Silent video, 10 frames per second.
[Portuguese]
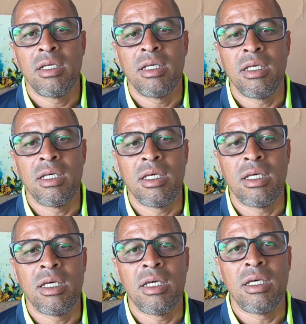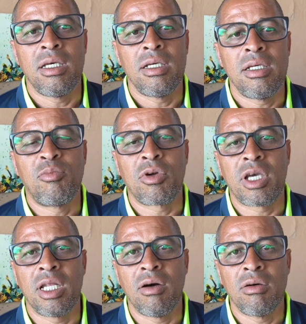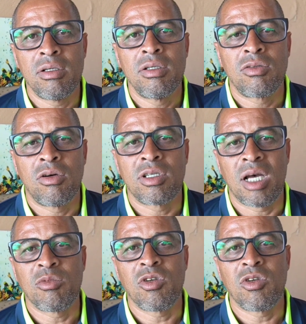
e, por que não, conquistarmos